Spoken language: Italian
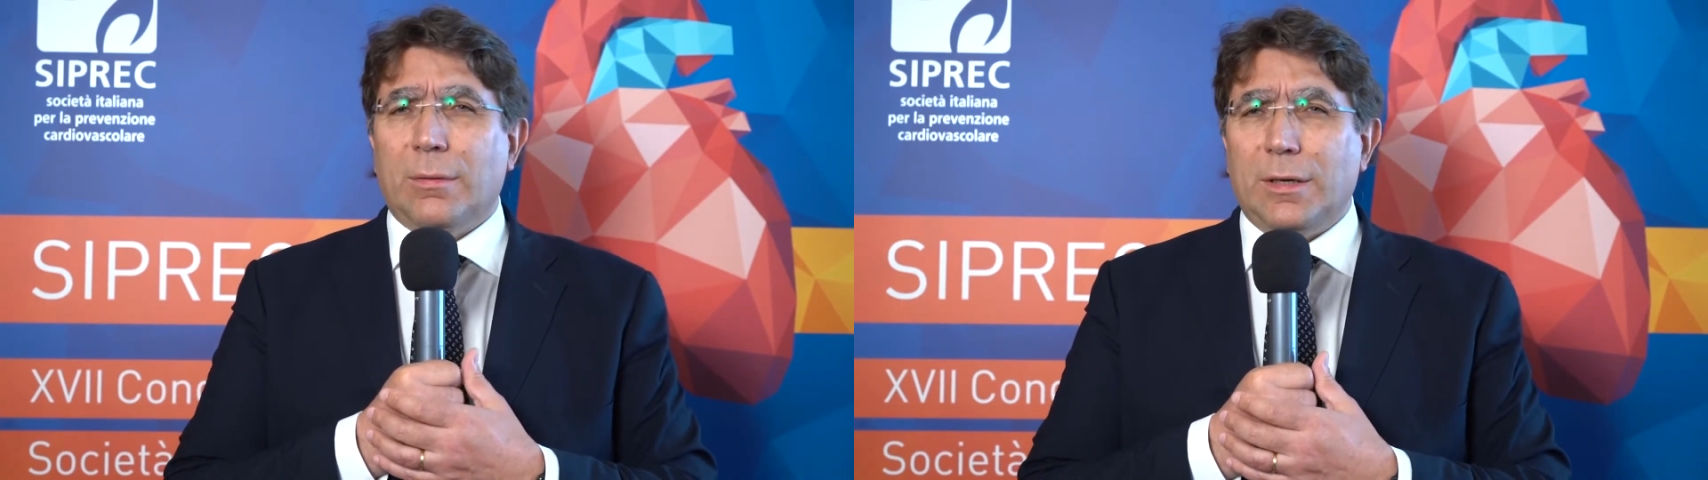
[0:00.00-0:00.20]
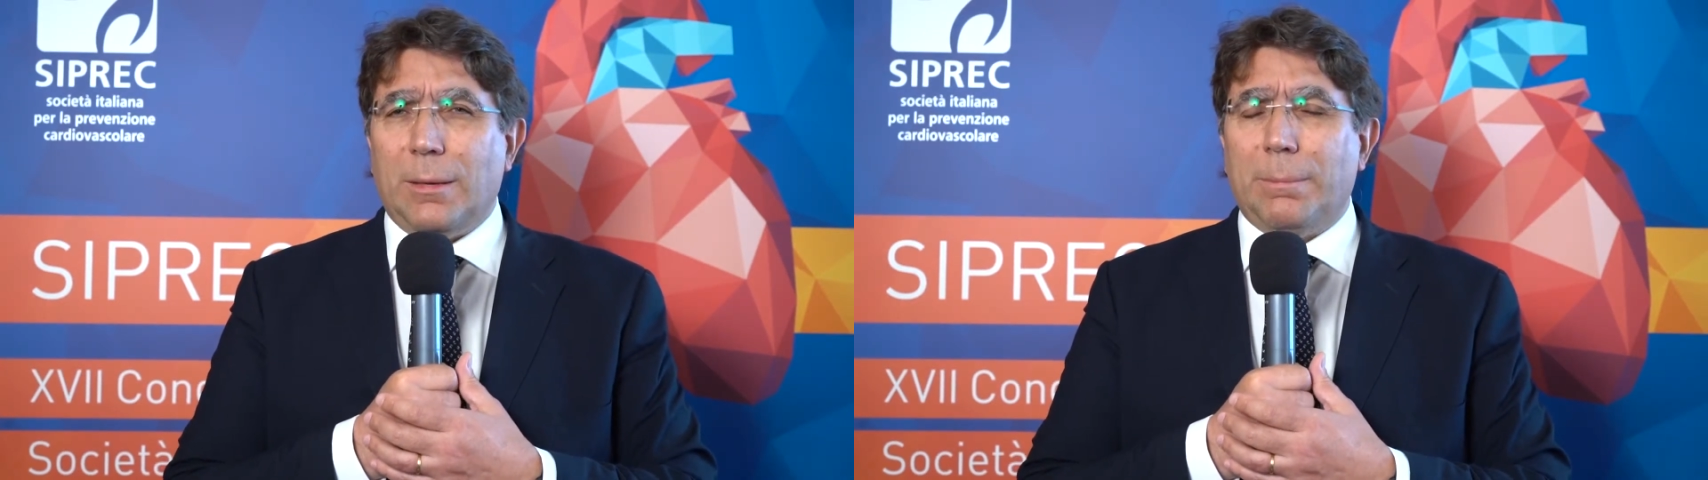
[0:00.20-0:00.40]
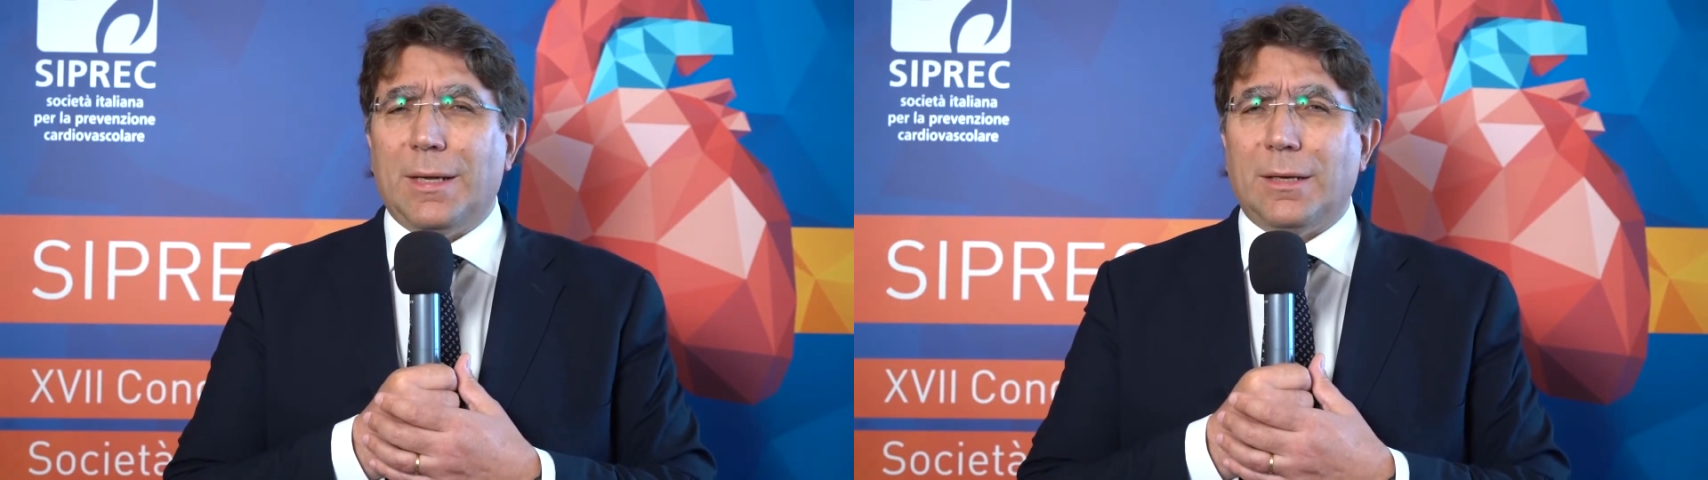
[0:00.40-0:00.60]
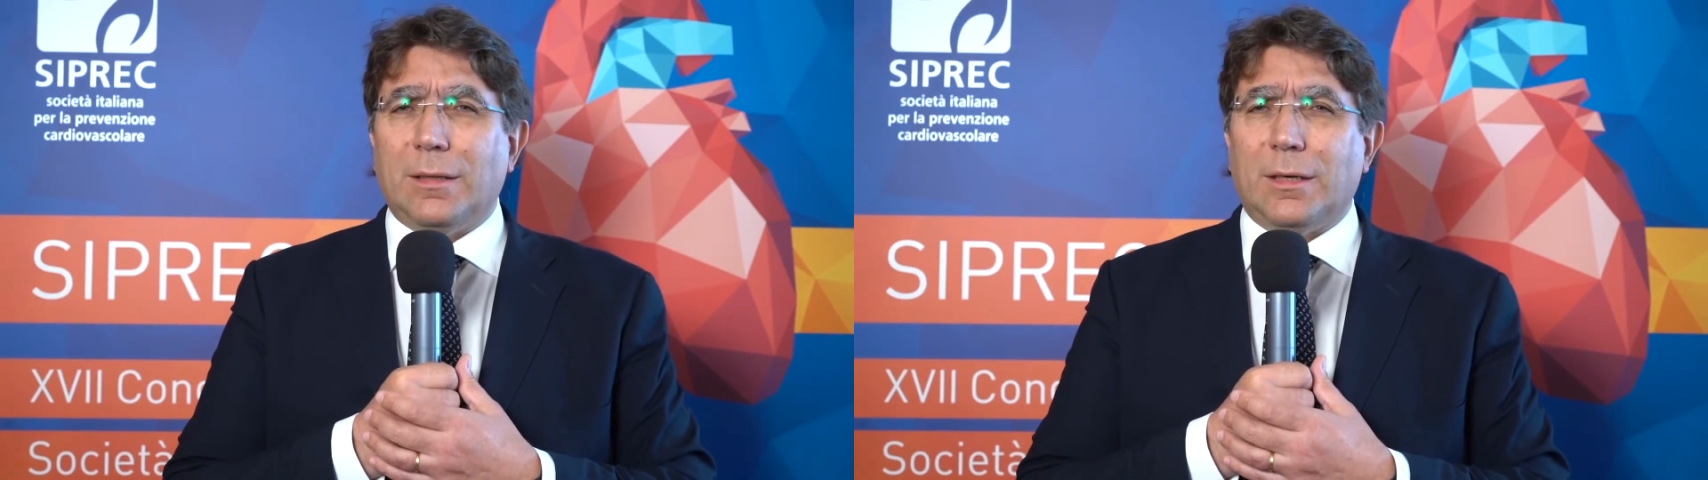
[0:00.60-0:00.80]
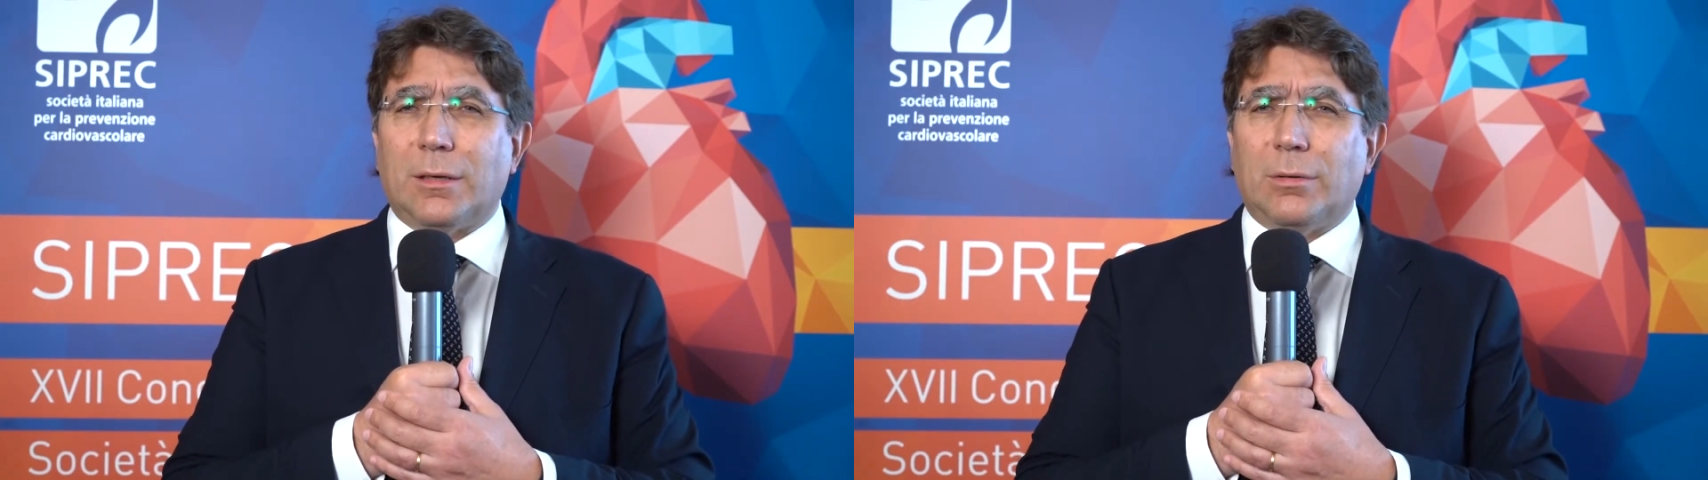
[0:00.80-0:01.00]
quindi è bene
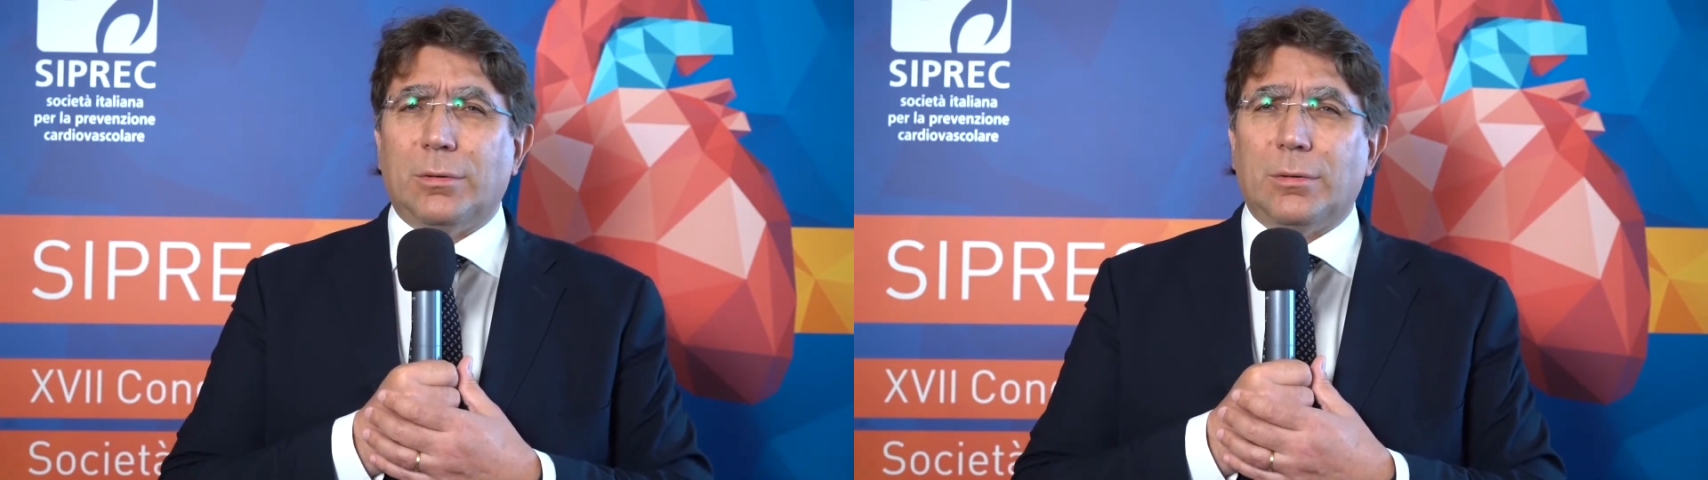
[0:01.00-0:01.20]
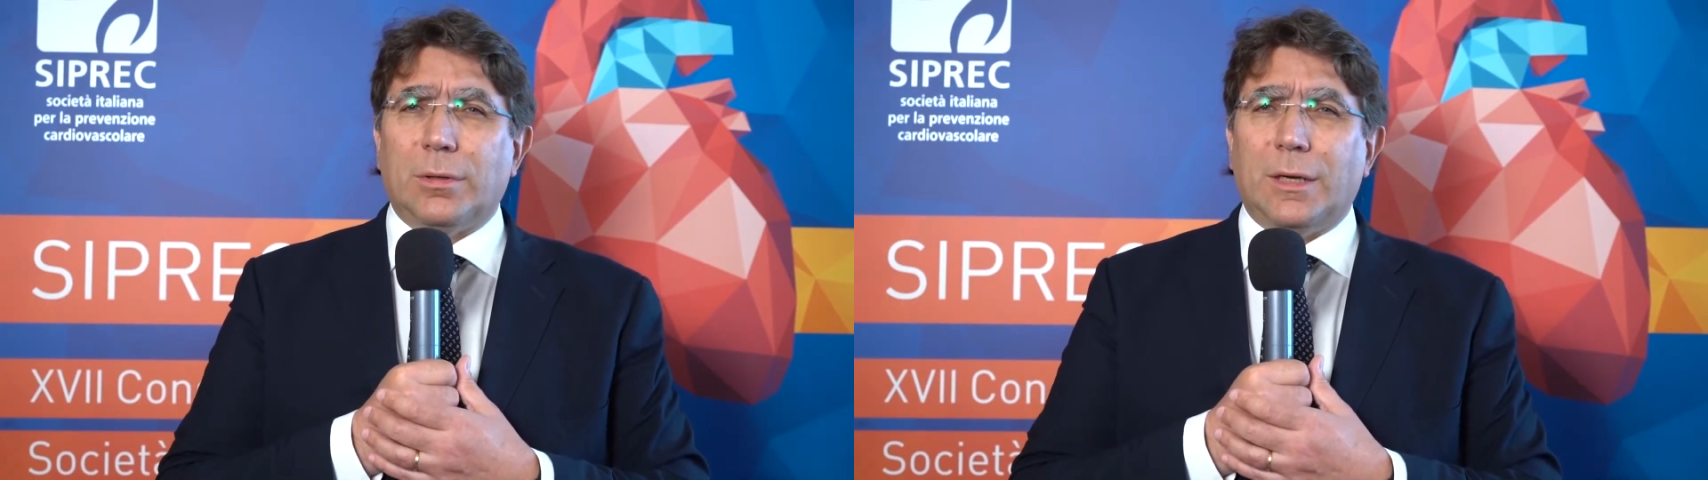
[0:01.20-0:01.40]
tener conto